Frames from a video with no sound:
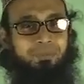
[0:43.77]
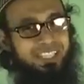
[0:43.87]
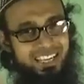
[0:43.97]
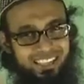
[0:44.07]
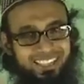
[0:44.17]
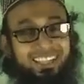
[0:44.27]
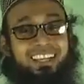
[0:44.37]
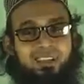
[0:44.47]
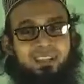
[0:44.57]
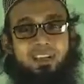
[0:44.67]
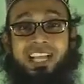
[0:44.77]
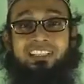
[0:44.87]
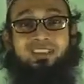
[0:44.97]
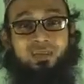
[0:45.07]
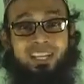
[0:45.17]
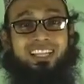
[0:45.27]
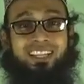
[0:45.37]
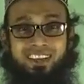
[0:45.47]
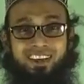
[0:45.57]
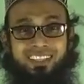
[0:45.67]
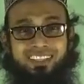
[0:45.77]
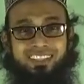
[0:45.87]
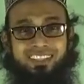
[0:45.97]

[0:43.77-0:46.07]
আপনি জানেন তাহলে কাঁচা ছোলা খেলে কি হয়